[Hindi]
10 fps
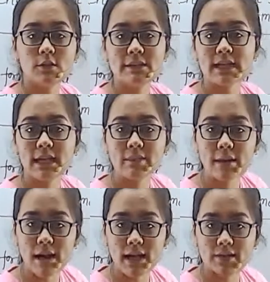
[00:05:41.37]
सेम
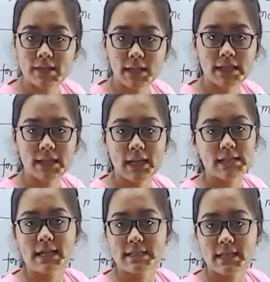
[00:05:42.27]
हमारा उसी की तरह
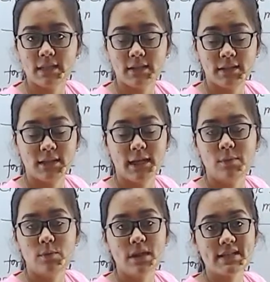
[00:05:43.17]
जैसे
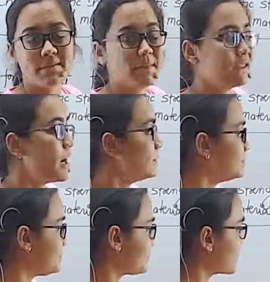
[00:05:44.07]
डब्ल्यू में था
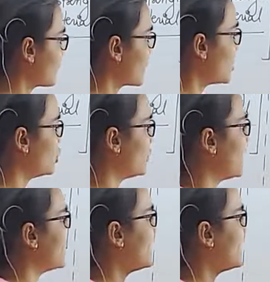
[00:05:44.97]
तो मटेरियल